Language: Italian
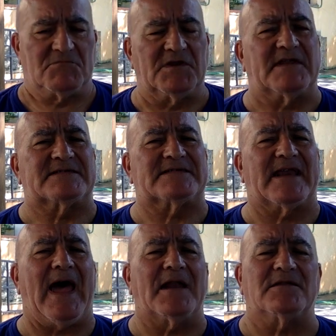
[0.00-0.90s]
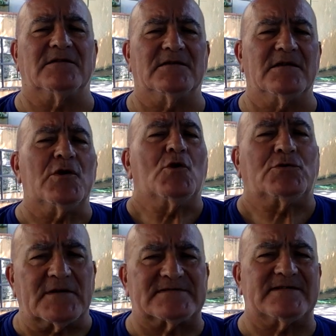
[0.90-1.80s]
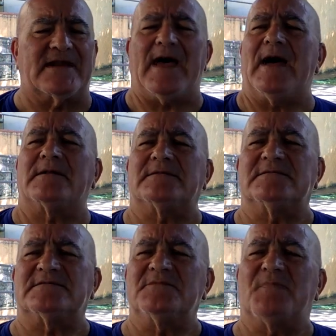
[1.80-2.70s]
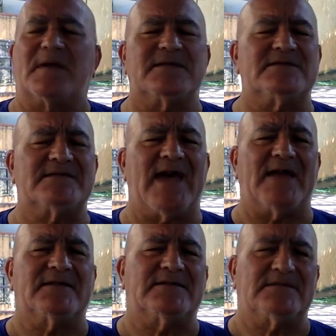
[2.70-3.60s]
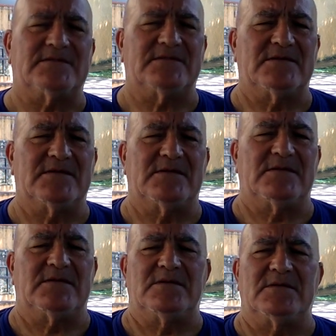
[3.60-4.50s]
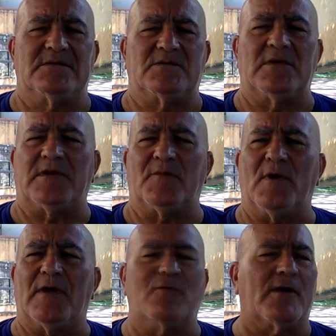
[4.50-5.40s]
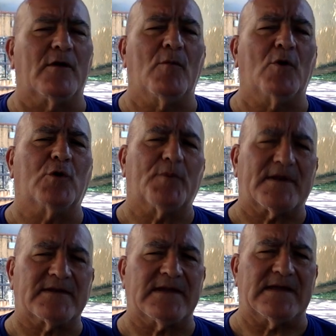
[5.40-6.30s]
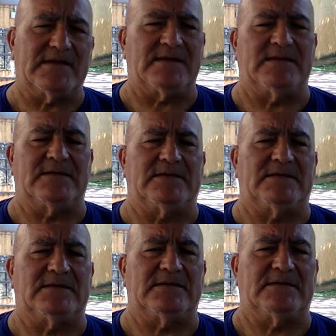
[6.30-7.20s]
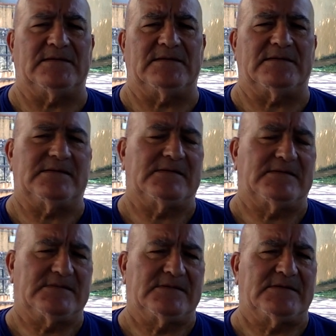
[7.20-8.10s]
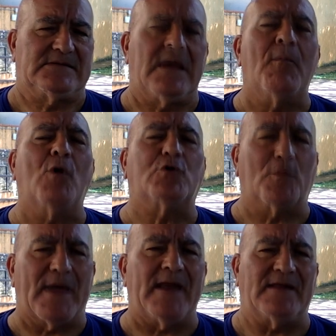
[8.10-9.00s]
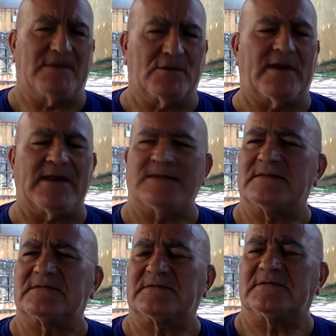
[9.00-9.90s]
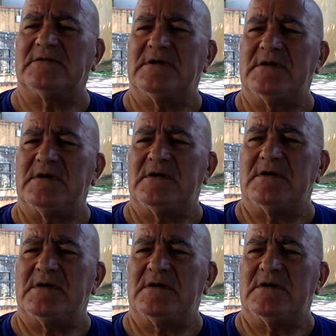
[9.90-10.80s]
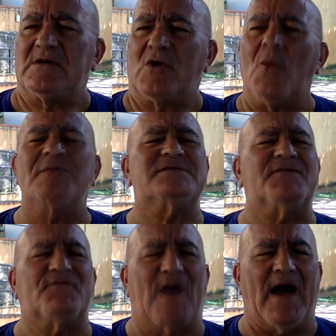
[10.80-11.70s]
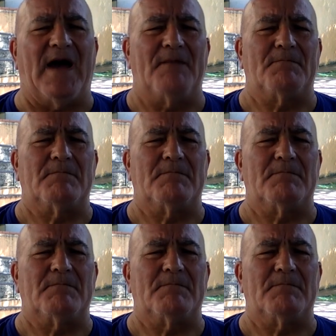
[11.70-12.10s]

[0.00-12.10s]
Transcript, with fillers: i tesserati, i non tesserati, i simpatizzanti, quelli che poi lavorano molto per te eh, e molto bene, te lo garantisco. Come si fa,